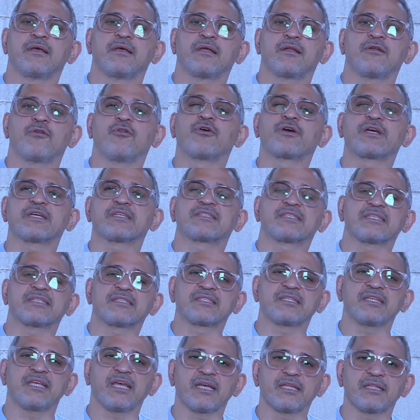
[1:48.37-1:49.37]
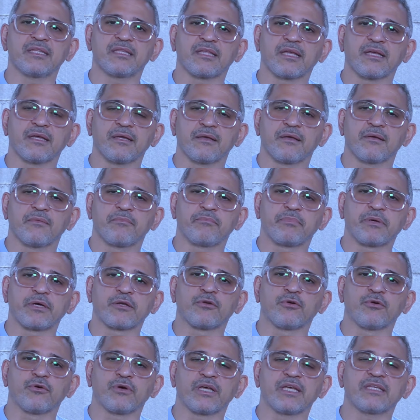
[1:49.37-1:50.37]
lo que se siente,
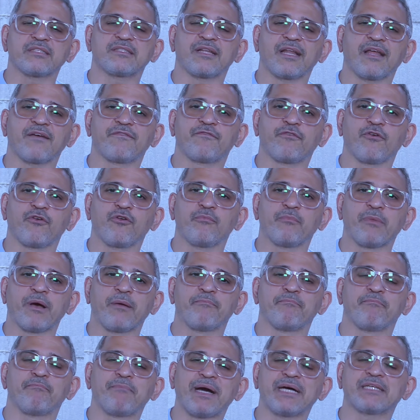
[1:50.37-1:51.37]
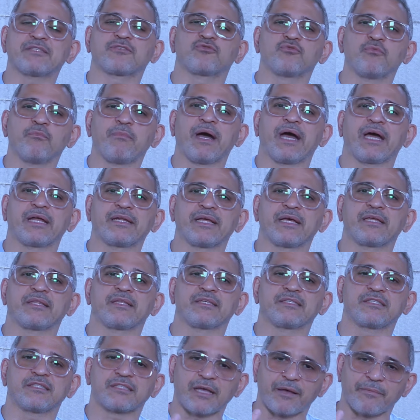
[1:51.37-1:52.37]
pero es la forma más humana
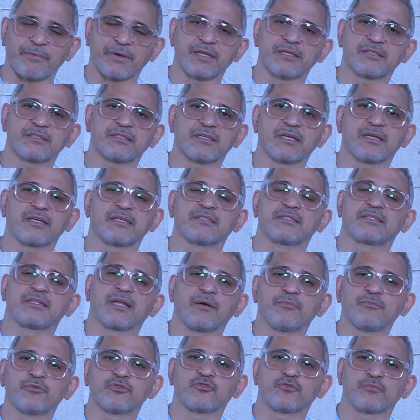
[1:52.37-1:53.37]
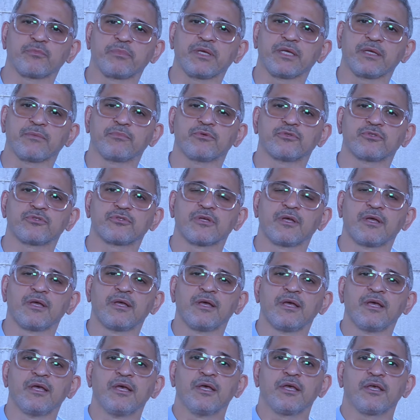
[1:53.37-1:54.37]
de saberse que estamos vivos.
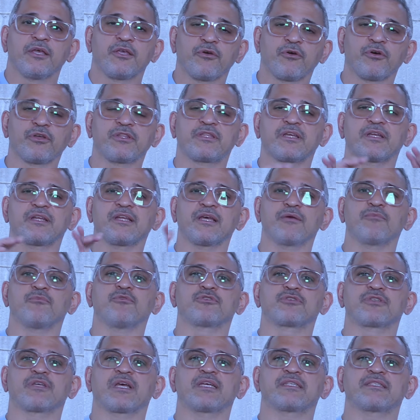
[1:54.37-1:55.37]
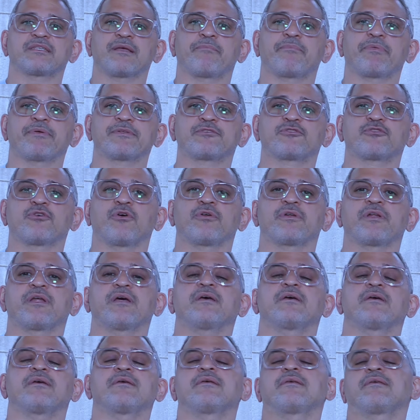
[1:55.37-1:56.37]
Y hoy tenemos a esa persona
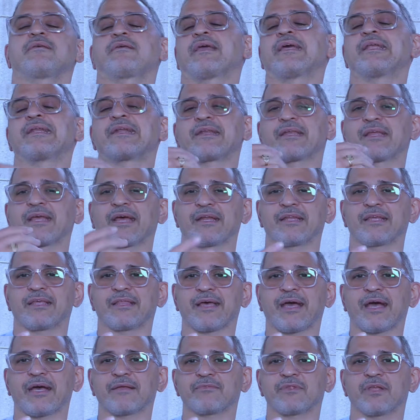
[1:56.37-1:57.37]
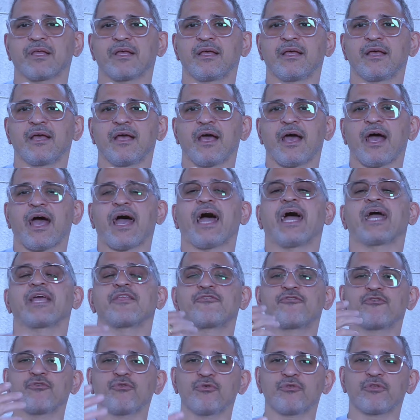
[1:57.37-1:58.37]
que en realidad
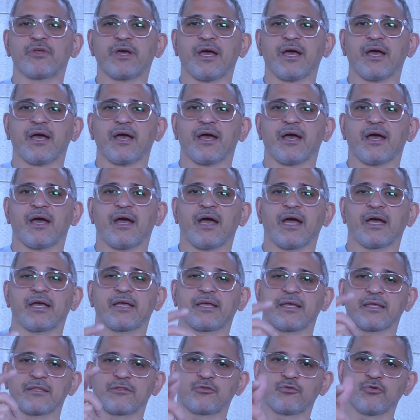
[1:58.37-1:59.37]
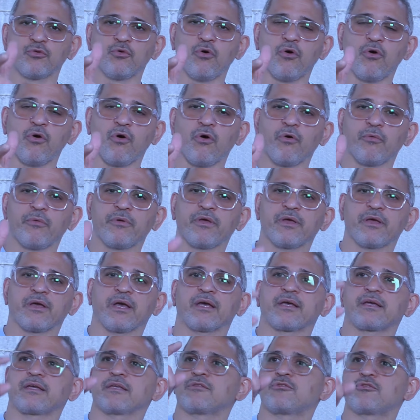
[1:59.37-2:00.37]
ayuda a que tu joven,
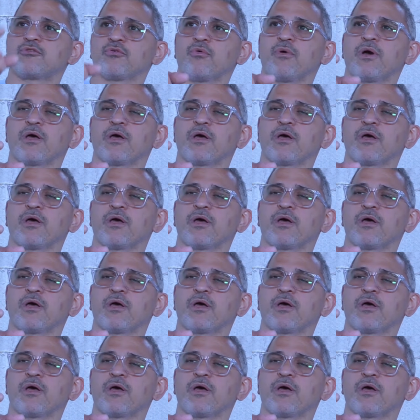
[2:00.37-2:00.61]
a que tu